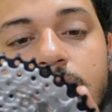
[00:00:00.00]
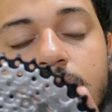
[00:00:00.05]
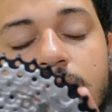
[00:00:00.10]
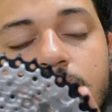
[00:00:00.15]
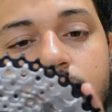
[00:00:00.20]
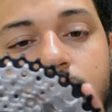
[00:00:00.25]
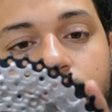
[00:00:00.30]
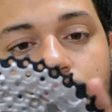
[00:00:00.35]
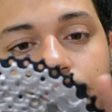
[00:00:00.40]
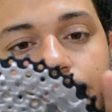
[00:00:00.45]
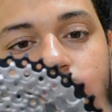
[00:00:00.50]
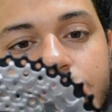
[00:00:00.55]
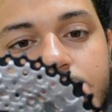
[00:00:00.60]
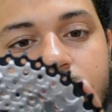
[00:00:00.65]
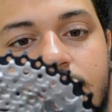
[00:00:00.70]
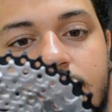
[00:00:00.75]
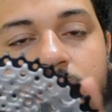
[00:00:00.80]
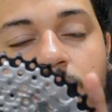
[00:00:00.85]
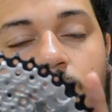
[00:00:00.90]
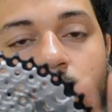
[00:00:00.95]
De você
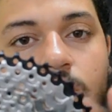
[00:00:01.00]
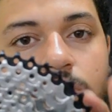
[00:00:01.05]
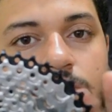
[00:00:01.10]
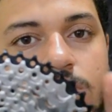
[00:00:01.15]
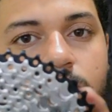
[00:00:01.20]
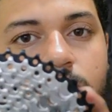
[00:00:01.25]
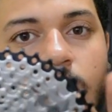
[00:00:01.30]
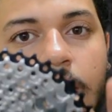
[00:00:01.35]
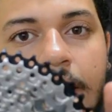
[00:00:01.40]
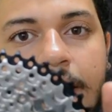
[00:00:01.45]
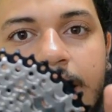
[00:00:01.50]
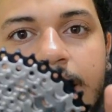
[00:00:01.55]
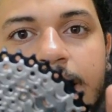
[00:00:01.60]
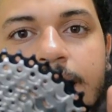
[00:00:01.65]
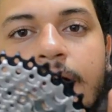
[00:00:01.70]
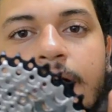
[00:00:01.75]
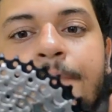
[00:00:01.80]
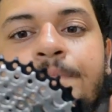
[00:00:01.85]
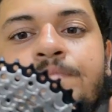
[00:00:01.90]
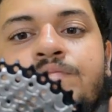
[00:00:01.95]
tem 1140,